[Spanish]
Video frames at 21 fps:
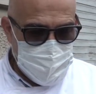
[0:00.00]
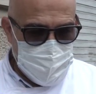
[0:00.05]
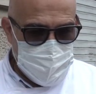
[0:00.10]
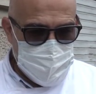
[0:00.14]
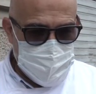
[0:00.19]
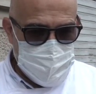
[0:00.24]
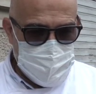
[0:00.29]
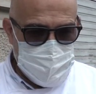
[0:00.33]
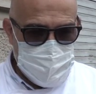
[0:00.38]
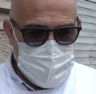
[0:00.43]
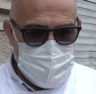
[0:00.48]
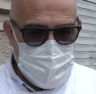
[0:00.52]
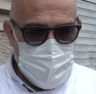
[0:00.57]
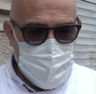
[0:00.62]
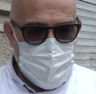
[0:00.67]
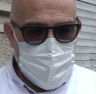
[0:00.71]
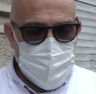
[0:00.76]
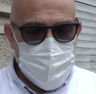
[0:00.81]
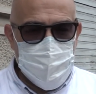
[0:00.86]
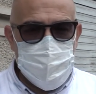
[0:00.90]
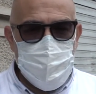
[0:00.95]
es,
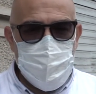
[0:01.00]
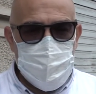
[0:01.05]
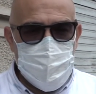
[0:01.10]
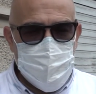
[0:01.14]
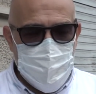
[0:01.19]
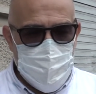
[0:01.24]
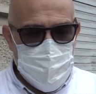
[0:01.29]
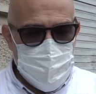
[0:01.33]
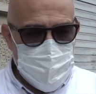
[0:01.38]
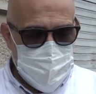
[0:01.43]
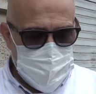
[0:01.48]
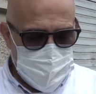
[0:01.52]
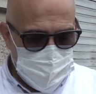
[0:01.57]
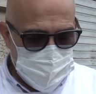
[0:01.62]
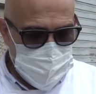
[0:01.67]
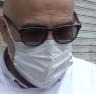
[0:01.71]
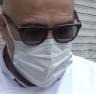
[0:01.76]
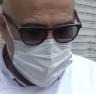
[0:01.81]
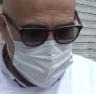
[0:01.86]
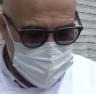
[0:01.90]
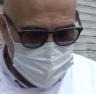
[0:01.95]
hoy tuvimos ahí una
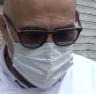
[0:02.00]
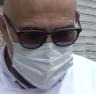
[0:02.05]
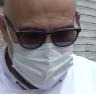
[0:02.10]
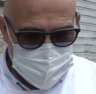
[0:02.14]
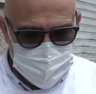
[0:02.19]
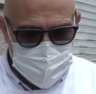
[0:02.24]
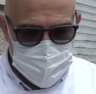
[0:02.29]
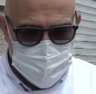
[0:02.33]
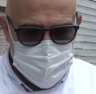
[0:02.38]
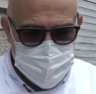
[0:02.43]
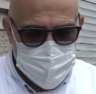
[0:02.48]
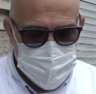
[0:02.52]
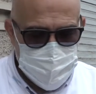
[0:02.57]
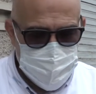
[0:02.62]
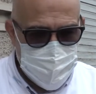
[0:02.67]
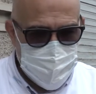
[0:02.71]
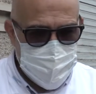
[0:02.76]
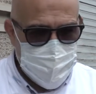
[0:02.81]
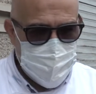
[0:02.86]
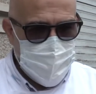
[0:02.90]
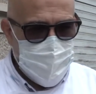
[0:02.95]
reunión con
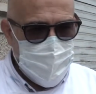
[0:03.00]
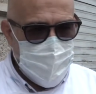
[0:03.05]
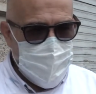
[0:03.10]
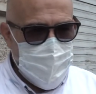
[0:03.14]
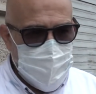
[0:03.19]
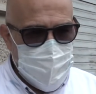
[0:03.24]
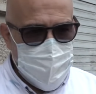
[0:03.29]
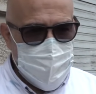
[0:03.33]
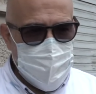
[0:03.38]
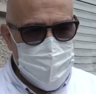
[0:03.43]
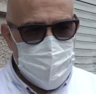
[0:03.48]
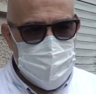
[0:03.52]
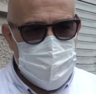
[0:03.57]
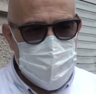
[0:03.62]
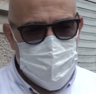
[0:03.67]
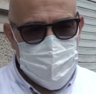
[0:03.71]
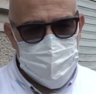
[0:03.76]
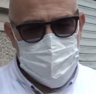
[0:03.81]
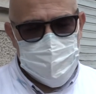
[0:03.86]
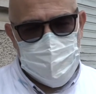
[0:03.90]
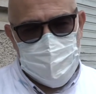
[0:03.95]
cultura y
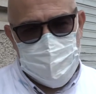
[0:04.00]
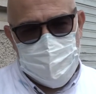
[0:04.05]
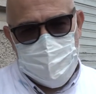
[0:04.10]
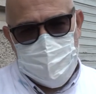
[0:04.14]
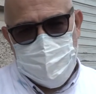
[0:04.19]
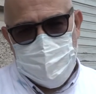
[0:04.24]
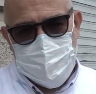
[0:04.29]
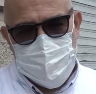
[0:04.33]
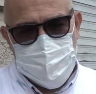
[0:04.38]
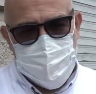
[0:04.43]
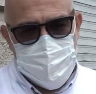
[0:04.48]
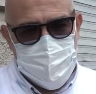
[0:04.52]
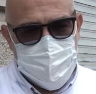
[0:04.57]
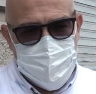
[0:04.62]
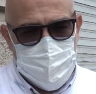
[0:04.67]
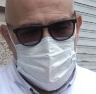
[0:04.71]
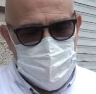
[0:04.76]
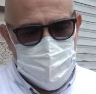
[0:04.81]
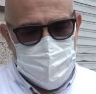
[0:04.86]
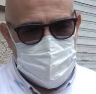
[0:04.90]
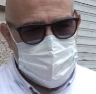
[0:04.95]
después a gente
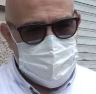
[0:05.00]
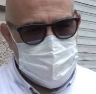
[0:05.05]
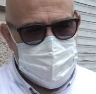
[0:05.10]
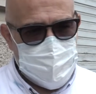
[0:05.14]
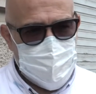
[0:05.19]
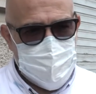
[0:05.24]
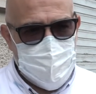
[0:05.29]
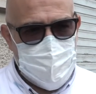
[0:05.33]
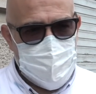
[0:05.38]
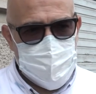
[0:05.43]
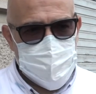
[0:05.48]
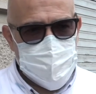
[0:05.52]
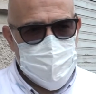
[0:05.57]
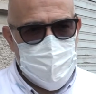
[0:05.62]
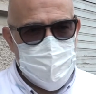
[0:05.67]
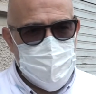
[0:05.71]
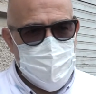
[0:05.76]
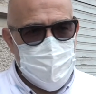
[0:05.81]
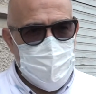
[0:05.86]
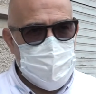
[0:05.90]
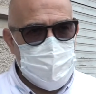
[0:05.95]
que, no
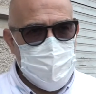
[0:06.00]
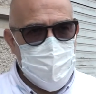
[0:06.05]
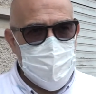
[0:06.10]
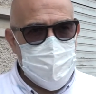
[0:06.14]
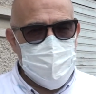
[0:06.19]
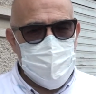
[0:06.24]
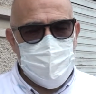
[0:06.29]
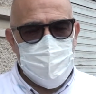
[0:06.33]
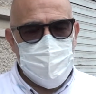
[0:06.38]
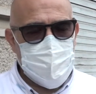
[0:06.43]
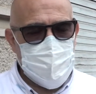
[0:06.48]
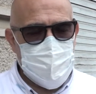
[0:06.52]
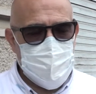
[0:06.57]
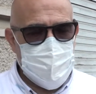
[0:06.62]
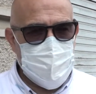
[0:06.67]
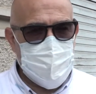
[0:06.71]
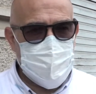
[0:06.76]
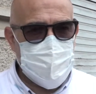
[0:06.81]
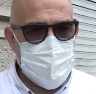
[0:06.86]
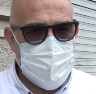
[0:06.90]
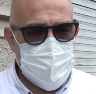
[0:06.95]
sea del
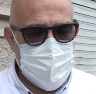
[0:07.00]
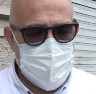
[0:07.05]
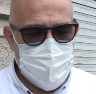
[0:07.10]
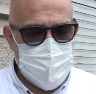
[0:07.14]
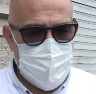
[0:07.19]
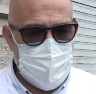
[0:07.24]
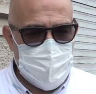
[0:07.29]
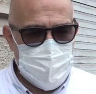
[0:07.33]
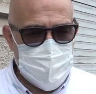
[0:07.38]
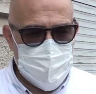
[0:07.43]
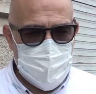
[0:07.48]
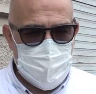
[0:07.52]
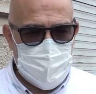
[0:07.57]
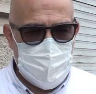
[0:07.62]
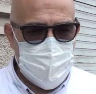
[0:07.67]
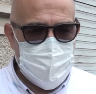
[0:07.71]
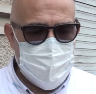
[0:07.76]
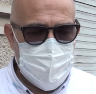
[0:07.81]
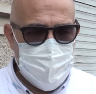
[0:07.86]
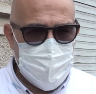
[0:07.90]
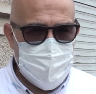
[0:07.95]
ambiente este, de la
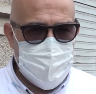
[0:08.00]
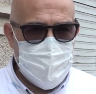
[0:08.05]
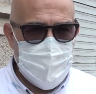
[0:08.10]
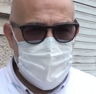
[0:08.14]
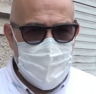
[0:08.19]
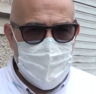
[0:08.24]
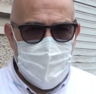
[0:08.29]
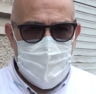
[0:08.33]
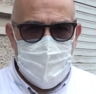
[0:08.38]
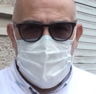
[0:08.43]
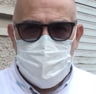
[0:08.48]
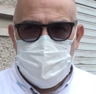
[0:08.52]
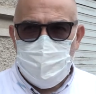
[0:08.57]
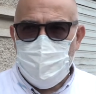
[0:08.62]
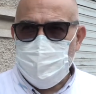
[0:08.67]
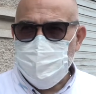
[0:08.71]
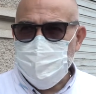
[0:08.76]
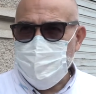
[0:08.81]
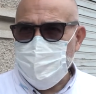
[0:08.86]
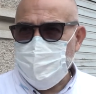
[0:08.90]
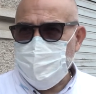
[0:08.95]
municipalidad,
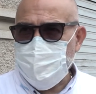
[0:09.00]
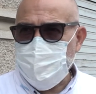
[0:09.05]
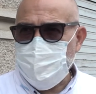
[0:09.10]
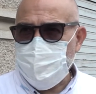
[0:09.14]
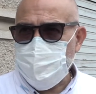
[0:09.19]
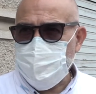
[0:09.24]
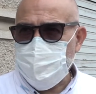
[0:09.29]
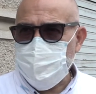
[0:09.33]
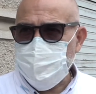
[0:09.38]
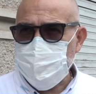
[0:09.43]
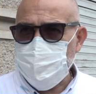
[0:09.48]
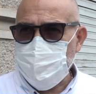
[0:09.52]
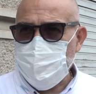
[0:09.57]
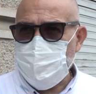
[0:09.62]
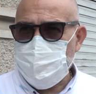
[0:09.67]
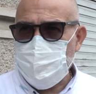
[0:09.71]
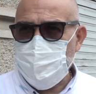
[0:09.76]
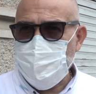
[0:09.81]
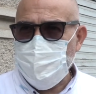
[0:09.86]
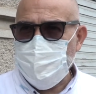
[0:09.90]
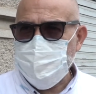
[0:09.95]
vamos a alargar los cursos
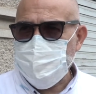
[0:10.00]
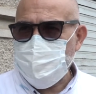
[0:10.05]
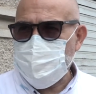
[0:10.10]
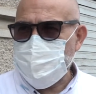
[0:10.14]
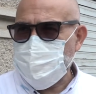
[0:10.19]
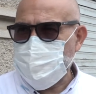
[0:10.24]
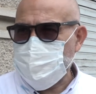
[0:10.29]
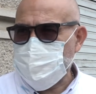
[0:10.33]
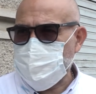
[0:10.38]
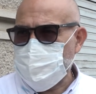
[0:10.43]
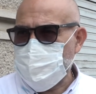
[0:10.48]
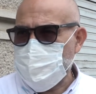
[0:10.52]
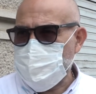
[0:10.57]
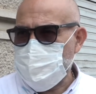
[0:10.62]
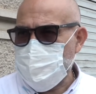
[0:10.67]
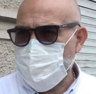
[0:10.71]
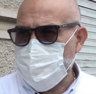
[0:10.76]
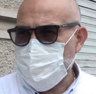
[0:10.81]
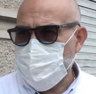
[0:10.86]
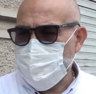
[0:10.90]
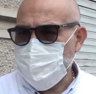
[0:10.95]
después de la semana de turismo.
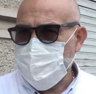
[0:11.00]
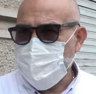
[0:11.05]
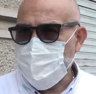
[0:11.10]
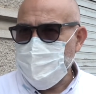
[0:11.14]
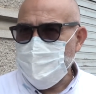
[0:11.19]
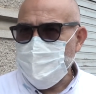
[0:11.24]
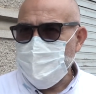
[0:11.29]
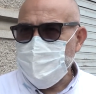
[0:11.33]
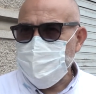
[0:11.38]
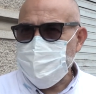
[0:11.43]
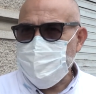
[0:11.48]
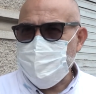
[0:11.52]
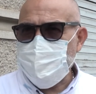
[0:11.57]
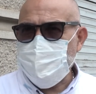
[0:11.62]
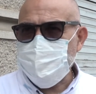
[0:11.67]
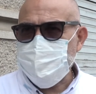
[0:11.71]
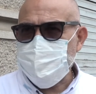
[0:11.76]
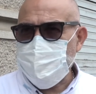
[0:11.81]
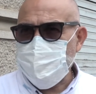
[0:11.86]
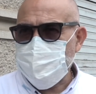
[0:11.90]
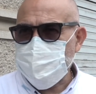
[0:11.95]

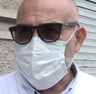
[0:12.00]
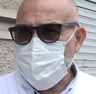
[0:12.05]
Serían seis